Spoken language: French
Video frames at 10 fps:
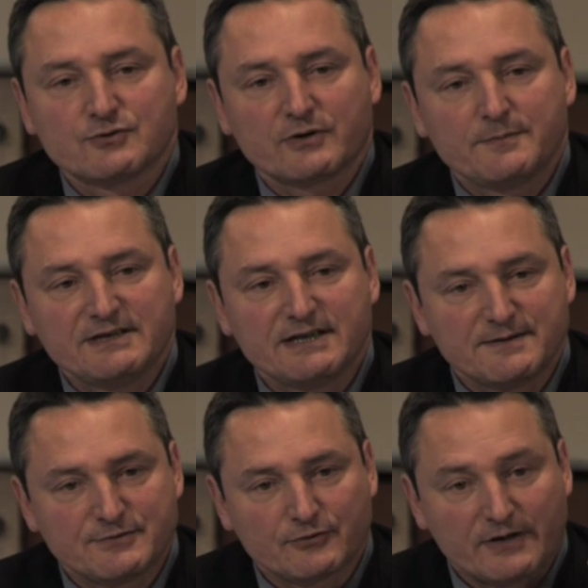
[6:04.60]
immédiats,
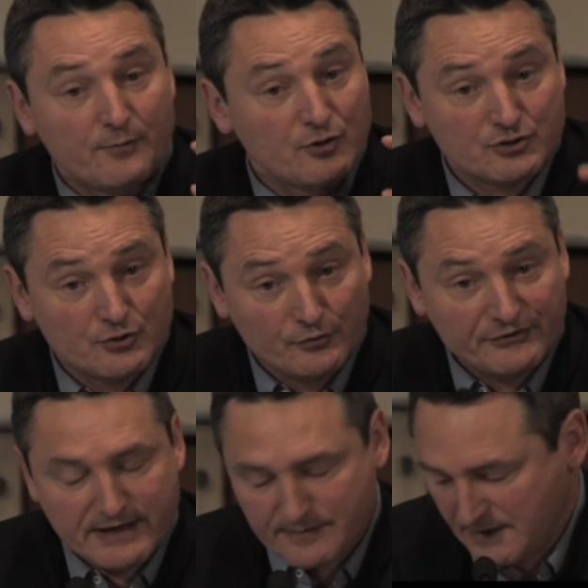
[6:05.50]
mais sur une approche de long
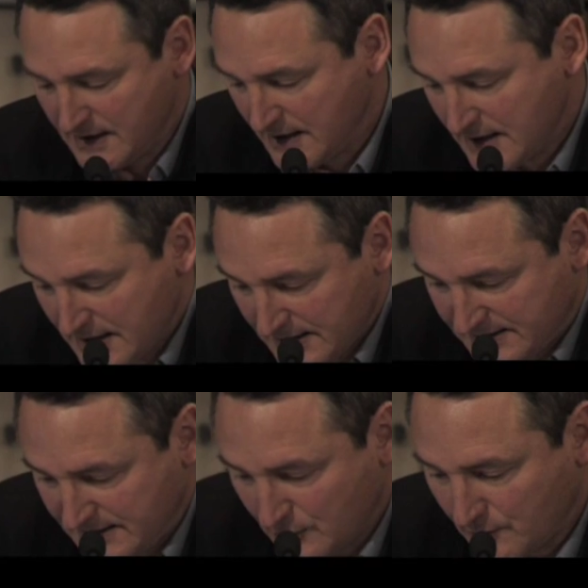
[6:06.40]
terme, qui,